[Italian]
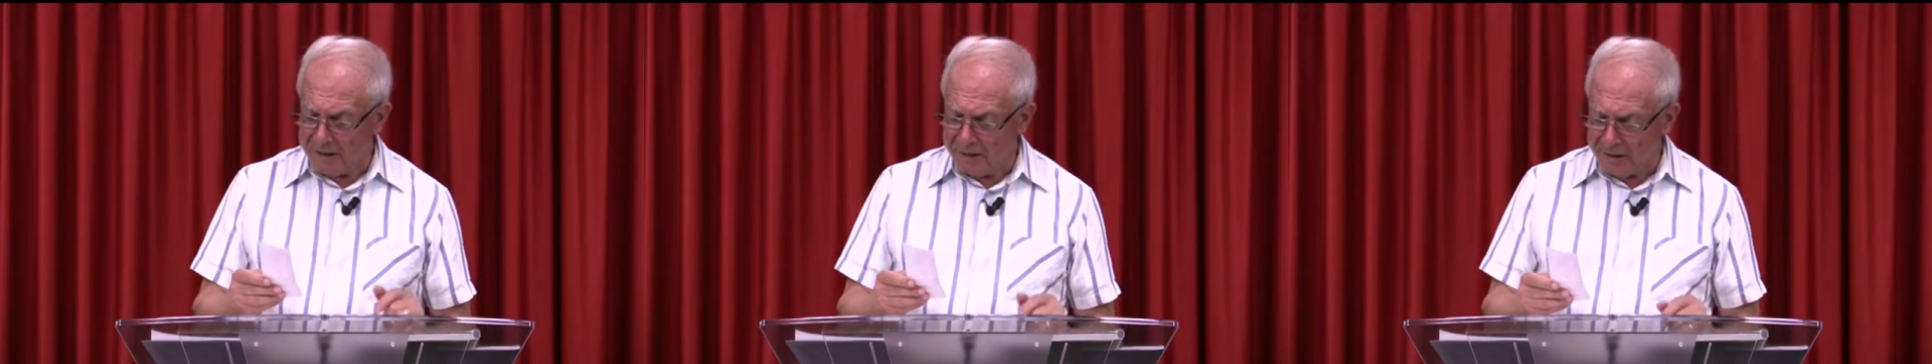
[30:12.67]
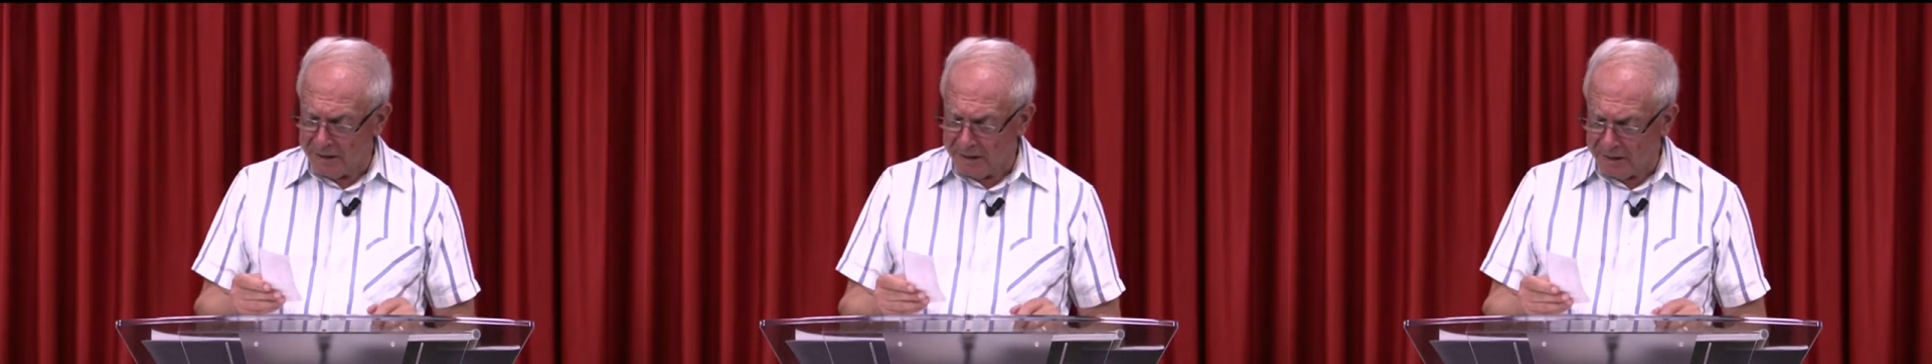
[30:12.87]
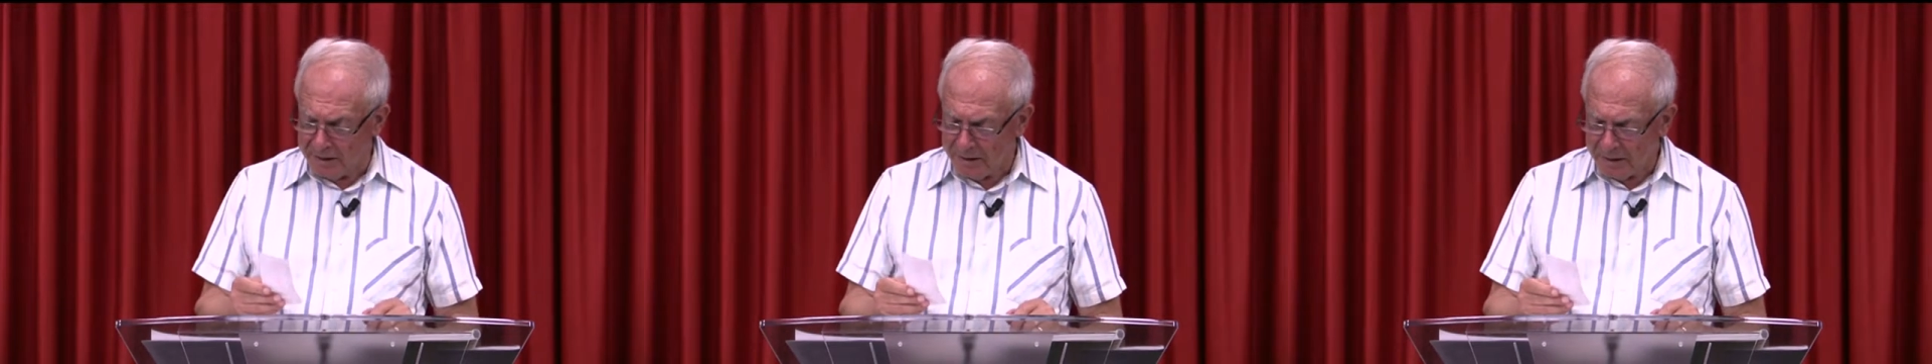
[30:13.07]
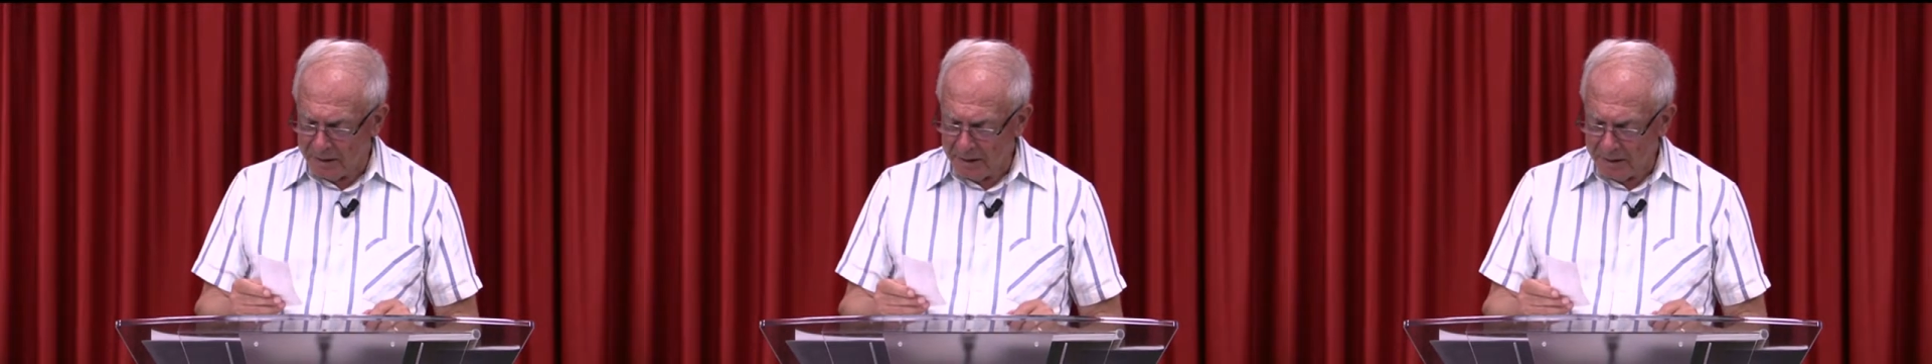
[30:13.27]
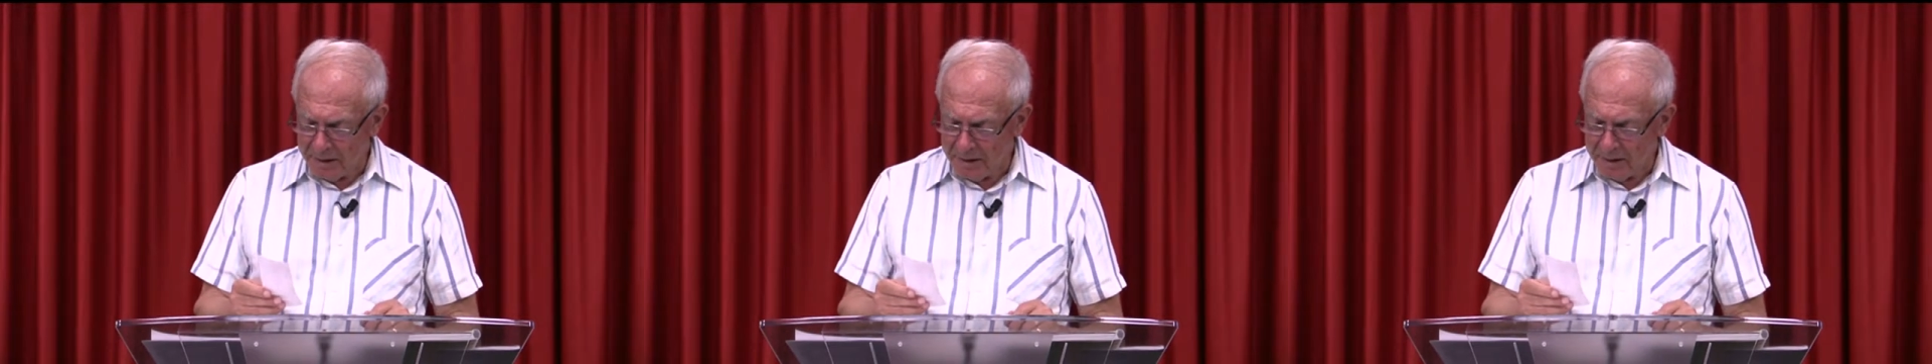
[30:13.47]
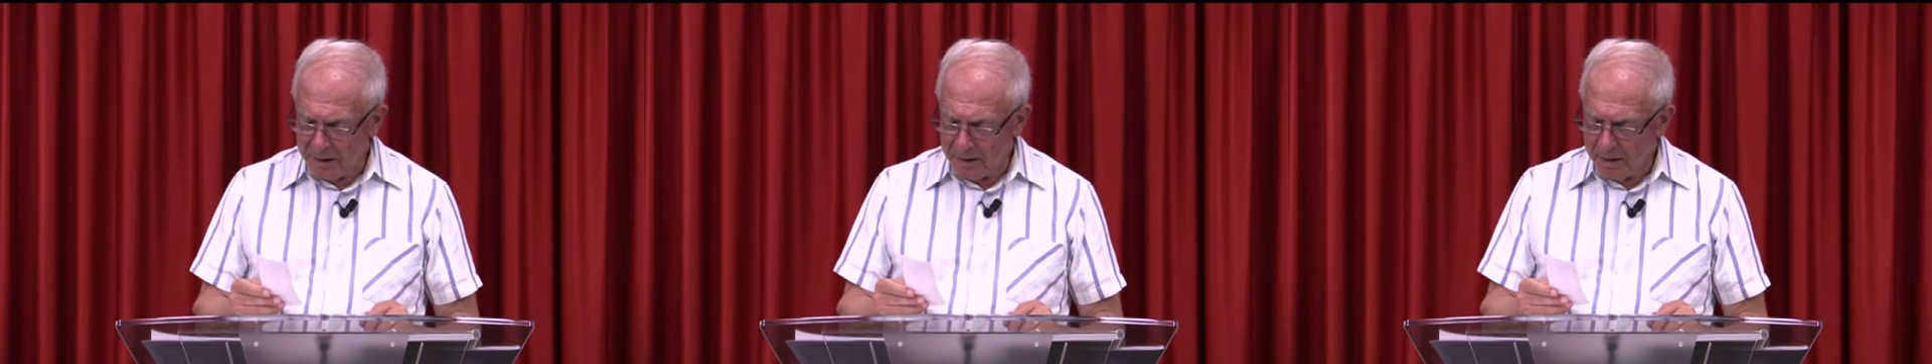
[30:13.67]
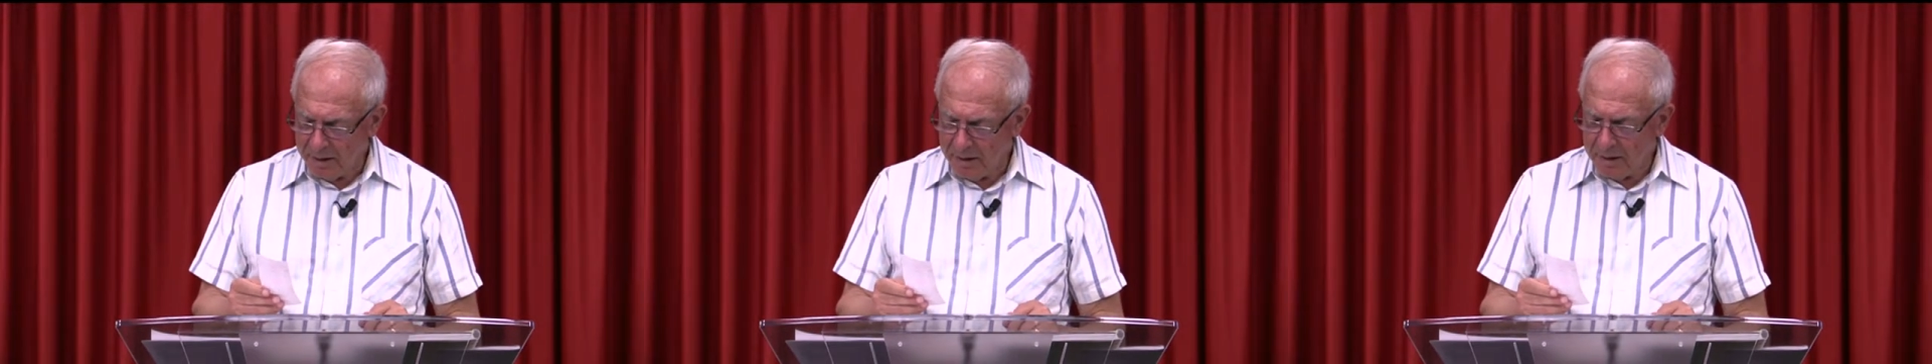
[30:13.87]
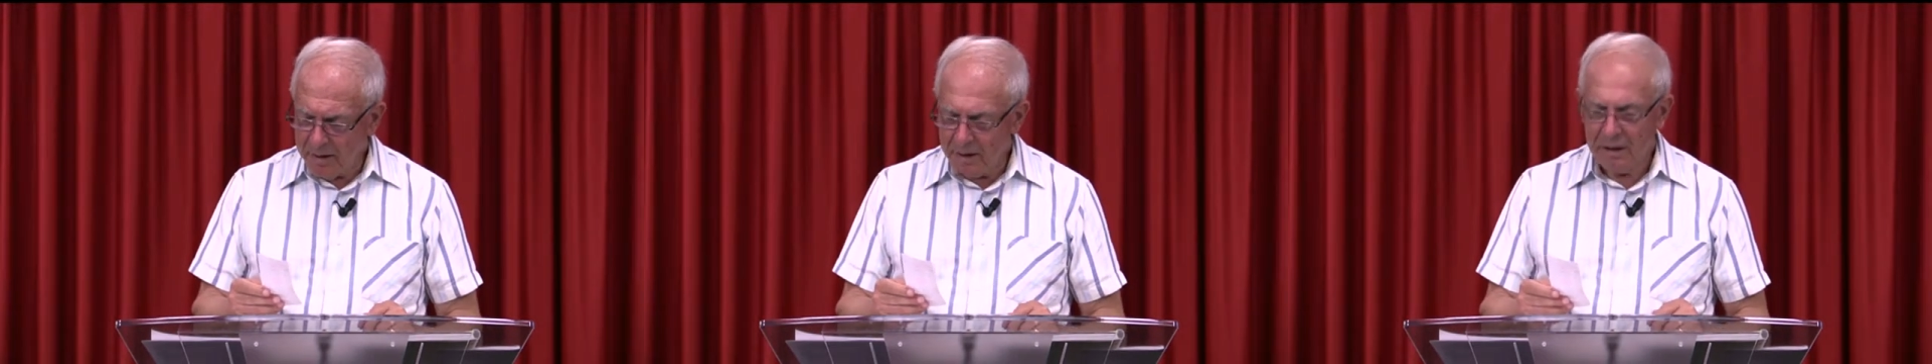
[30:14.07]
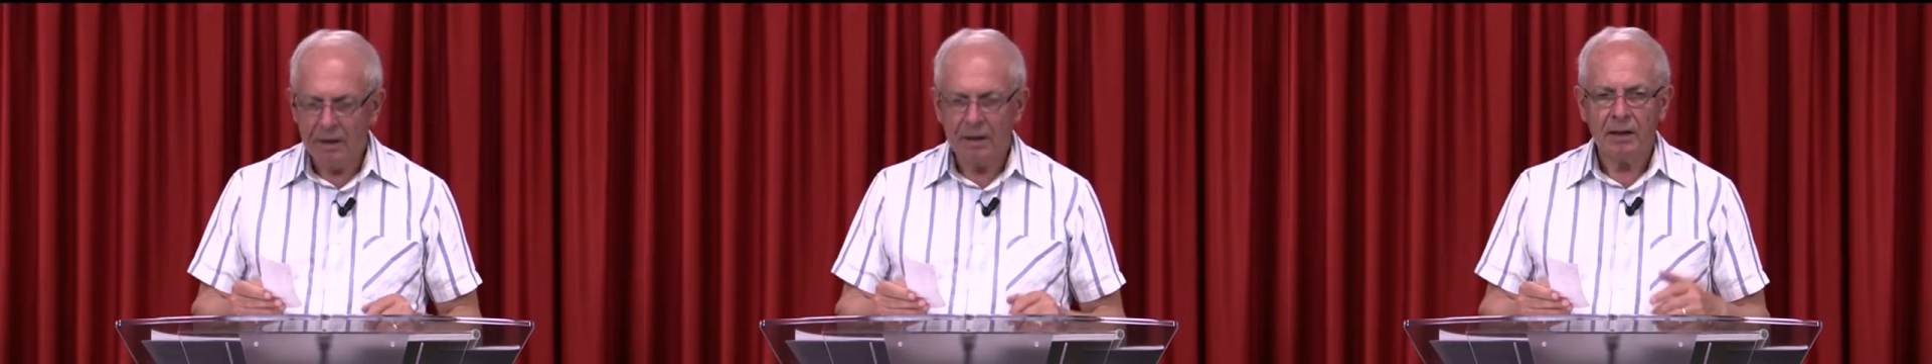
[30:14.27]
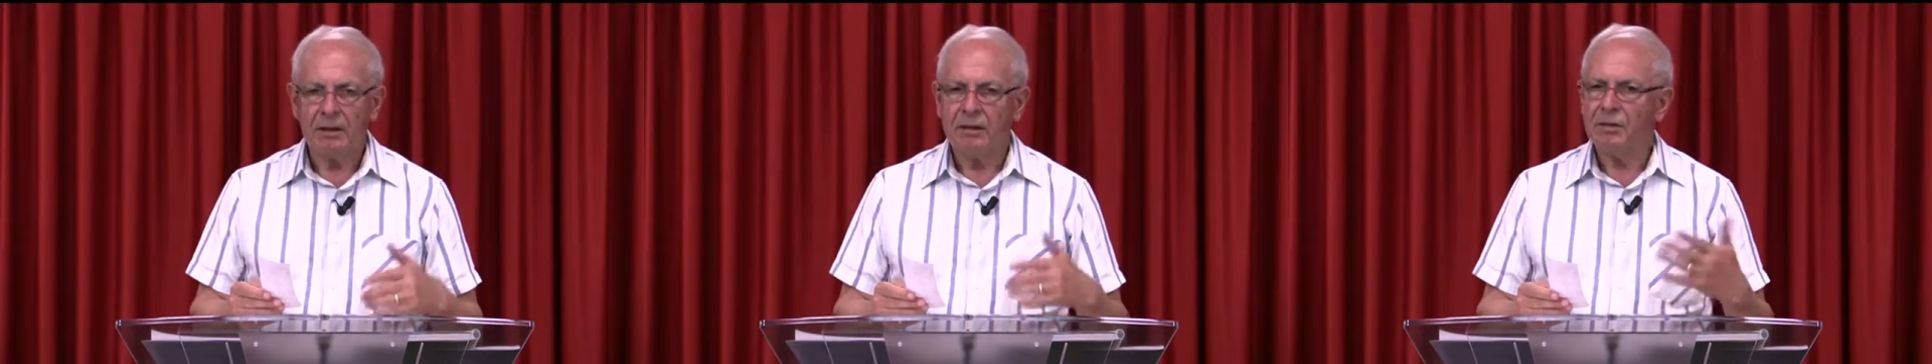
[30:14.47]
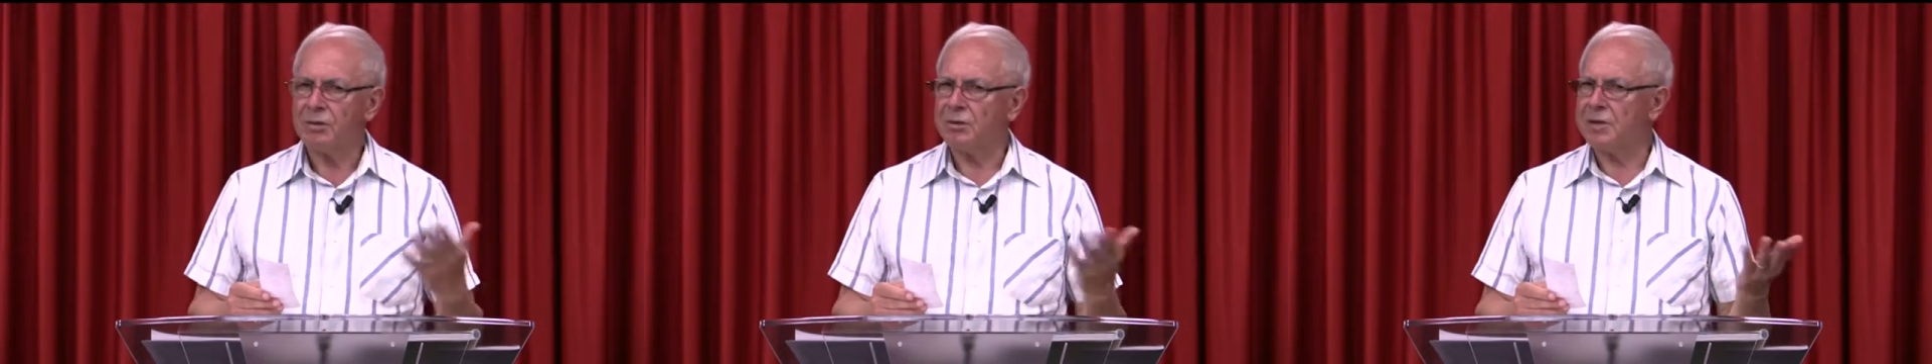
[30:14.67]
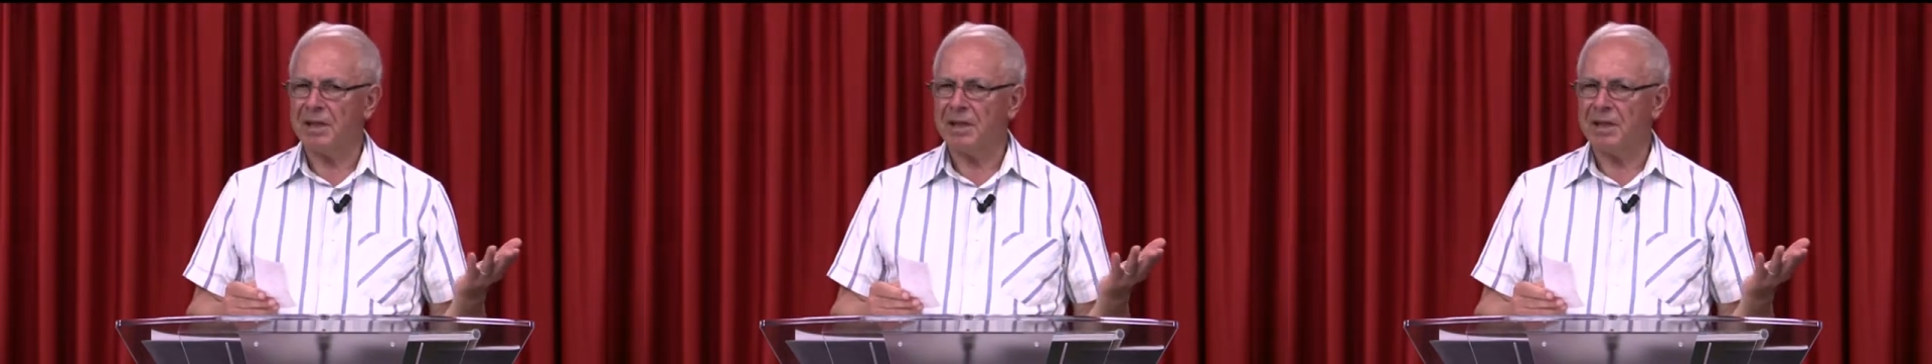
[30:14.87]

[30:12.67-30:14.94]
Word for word: riti non